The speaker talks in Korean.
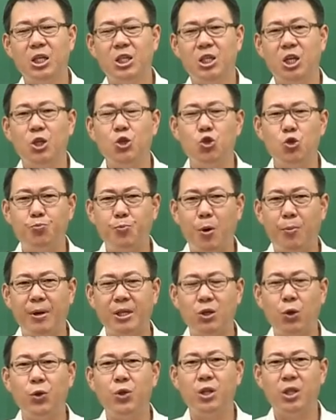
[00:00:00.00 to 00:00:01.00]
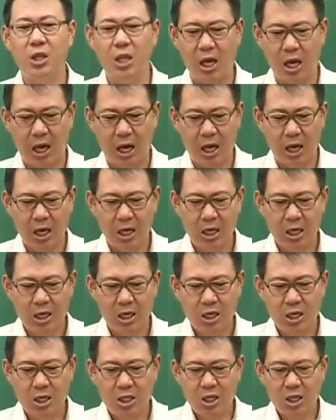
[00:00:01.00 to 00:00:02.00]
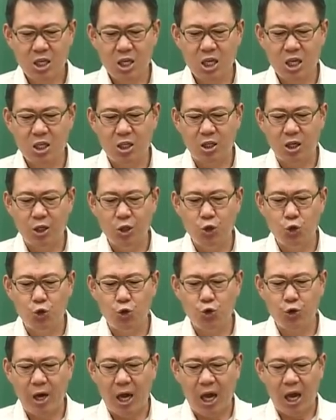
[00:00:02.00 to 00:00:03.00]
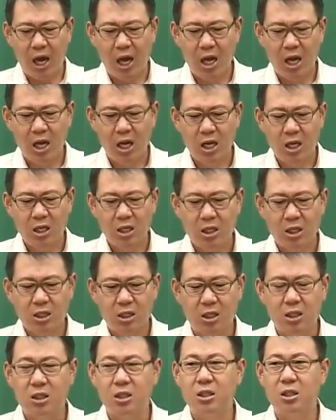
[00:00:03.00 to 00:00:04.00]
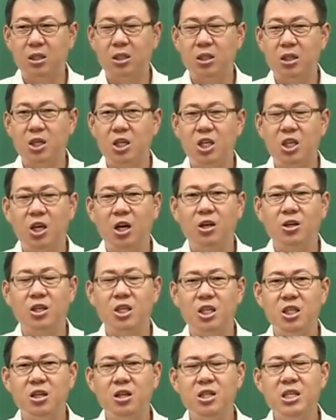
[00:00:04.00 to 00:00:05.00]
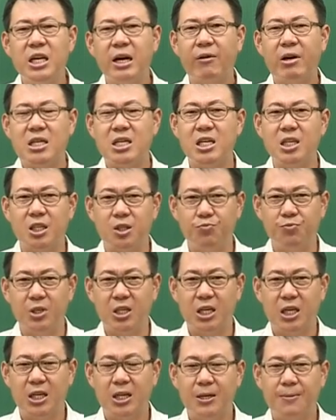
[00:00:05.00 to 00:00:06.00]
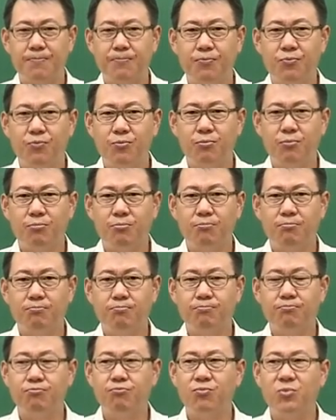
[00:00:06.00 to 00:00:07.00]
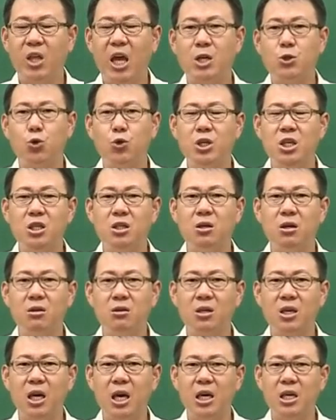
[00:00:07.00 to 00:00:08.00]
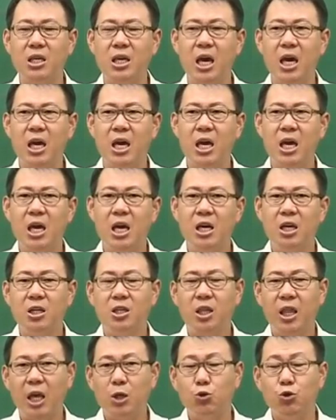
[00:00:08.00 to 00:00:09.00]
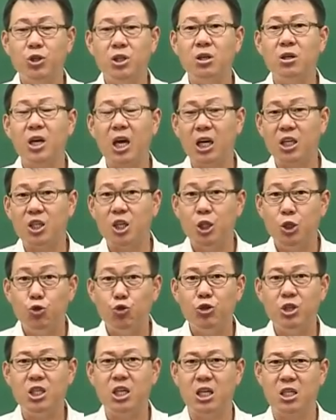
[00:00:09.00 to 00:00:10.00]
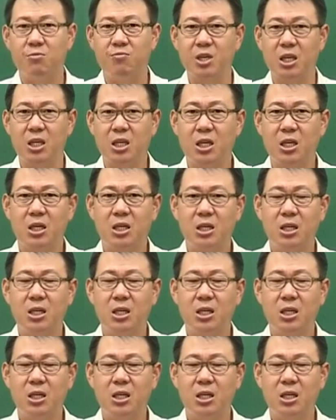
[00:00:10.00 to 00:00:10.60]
전주 뽑아줬는데 이 전주에 그 경기전이라고 하는 게 있습니다. 음, 태조 이성계의 태조 이성계가 전주이시 아닙니까?